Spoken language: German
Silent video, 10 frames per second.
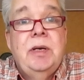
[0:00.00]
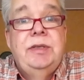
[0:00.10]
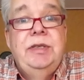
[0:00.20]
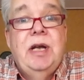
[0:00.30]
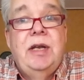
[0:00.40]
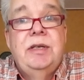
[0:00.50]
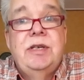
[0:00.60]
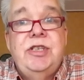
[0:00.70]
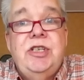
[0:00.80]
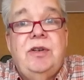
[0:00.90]
die dann
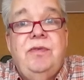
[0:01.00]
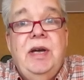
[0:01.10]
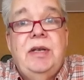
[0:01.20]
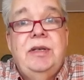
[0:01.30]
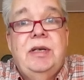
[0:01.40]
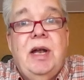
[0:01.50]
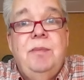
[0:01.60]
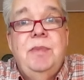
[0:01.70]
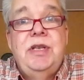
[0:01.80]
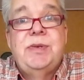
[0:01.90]
gesichert werden
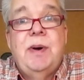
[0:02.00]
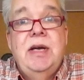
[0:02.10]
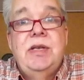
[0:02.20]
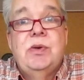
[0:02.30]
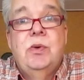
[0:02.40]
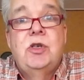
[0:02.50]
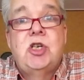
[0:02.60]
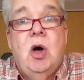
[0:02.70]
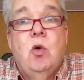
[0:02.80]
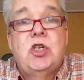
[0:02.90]
kann mit zwei so
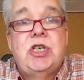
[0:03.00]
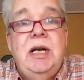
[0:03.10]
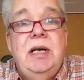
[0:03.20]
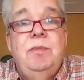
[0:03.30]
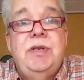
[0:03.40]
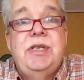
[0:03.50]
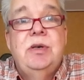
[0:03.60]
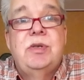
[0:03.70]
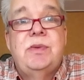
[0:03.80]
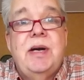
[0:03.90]
Schlauchschellen,
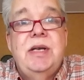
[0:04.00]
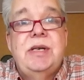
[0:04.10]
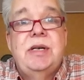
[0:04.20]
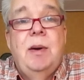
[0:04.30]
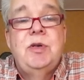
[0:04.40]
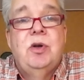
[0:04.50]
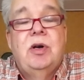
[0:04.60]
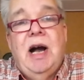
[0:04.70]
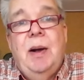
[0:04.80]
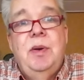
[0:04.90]
beziehungsweise habe ich
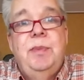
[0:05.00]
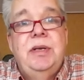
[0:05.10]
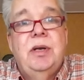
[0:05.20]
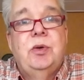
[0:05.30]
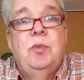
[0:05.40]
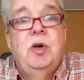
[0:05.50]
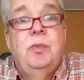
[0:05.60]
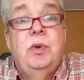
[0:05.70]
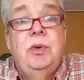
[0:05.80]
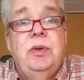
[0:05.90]
noch Kabelbinder drum
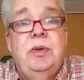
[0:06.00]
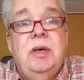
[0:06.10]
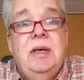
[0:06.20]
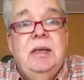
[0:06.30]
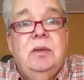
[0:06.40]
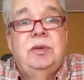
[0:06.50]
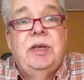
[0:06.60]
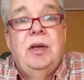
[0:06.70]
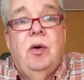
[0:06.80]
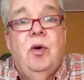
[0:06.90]
gebunden und
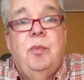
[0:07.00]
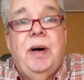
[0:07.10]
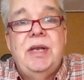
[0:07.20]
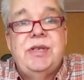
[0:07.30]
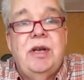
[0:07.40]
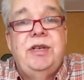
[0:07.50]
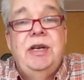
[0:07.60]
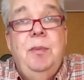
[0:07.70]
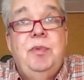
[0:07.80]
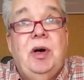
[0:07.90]
dann auch noch
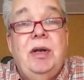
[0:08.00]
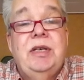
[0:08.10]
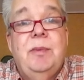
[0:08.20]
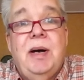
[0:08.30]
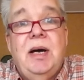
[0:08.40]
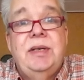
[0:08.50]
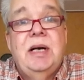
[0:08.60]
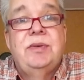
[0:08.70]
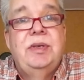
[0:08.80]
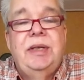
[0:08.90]
Panzertape dran gemacht.
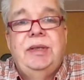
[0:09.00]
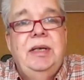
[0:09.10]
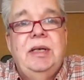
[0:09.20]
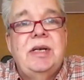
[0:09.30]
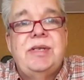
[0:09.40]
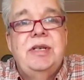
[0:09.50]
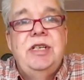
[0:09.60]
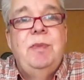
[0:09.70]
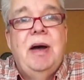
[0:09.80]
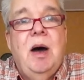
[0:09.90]
Also das Ding kriegst du
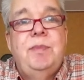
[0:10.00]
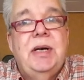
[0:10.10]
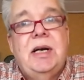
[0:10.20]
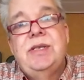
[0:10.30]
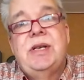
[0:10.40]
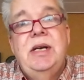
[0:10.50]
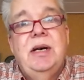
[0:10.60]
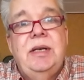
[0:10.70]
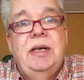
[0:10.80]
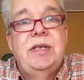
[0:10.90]
nicht mehr ab. Da kannst du
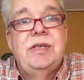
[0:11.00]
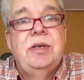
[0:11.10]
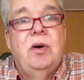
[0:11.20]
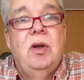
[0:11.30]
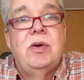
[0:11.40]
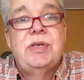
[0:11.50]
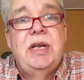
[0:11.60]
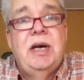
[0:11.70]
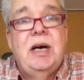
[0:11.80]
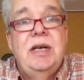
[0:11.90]
eher den ganzen Roller
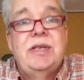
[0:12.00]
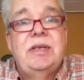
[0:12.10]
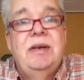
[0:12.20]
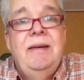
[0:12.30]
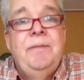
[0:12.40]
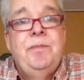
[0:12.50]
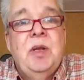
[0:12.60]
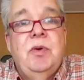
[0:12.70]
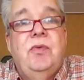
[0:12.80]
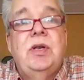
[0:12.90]
auseinanderreißen,
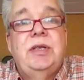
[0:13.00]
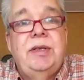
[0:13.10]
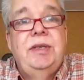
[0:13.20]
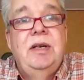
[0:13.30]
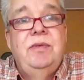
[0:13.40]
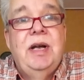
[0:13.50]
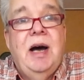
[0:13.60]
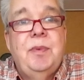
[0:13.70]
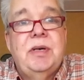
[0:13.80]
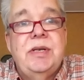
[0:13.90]
bevor du das Ding wieder
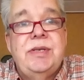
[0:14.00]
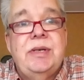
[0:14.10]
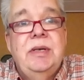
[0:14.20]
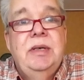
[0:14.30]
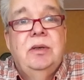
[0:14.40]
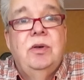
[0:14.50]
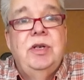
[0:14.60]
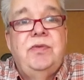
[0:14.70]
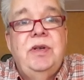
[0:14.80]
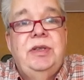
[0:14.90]
abkriegst. Und
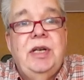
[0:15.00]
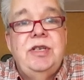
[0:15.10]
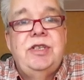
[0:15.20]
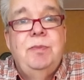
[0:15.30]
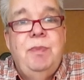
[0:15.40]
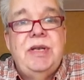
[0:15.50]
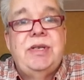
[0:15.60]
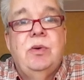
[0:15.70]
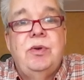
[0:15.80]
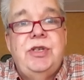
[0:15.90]
ich finde, das ist die
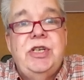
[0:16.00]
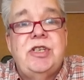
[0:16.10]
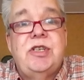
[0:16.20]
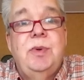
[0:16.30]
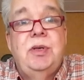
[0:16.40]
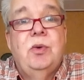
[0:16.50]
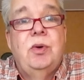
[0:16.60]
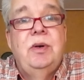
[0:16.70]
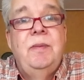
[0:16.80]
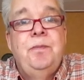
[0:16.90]
beste und sicherste
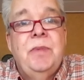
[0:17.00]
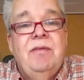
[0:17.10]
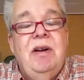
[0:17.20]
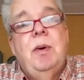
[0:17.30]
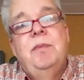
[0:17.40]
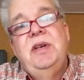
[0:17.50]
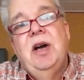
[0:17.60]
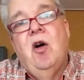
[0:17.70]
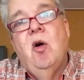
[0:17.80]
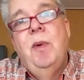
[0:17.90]
Methode, weil man will
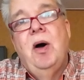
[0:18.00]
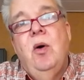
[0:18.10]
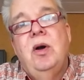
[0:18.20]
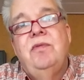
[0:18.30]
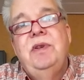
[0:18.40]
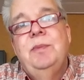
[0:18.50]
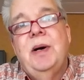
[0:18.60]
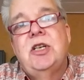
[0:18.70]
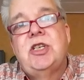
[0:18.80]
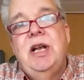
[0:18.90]
ja auch mal irgendwie
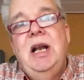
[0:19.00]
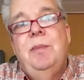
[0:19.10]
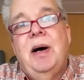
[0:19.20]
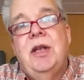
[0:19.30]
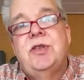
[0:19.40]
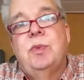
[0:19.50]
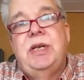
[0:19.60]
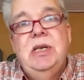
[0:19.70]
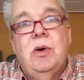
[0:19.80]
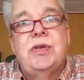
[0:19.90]
mal schnell mal zum
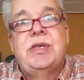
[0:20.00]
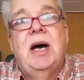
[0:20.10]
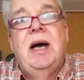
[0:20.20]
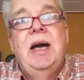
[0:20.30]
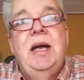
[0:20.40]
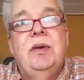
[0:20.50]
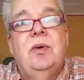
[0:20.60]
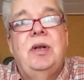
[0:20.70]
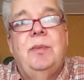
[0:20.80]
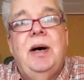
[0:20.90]
Kiosk rein
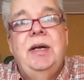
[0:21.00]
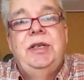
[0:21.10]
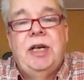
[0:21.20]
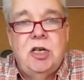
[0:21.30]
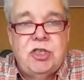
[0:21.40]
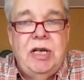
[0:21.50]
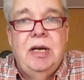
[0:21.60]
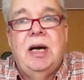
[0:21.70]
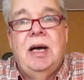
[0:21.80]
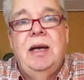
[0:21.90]
oder mal in die
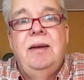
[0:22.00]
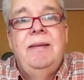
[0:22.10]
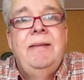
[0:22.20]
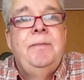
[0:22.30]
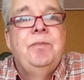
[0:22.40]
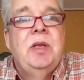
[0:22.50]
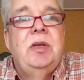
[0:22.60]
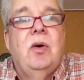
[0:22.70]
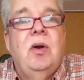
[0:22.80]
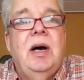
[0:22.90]
Tankstelle rein.
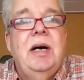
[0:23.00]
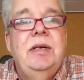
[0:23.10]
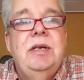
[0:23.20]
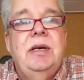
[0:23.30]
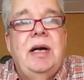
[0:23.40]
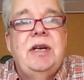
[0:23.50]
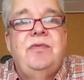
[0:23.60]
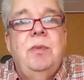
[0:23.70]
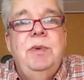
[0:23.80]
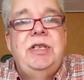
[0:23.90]
Der Roller äh, hat ja
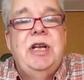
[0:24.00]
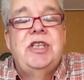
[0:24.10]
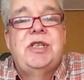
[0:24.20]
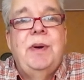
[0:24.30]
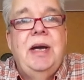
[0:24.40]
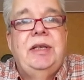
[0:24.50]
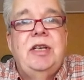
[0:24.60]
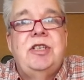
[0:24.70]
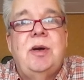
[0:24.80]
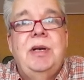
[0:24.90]
für mich den Zweck,
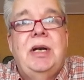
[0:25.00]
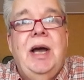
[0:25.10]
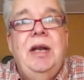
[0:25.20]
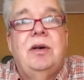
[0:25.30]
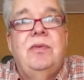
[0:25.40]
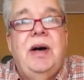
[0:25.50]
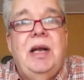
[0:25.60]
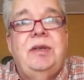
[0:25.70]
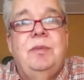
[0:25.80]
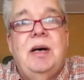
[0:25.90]
dass ich damit kleinere
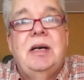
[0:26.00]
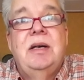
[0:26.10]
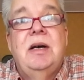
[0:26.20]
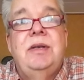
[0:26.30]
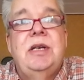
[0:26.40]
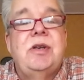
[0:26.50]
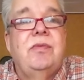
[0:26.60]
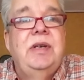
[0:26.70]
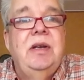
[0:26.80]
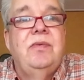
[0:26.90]
Fahrten mache. Ja, das
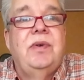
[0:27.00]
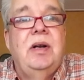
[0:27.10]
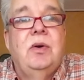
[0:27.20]
auf jeden Fall,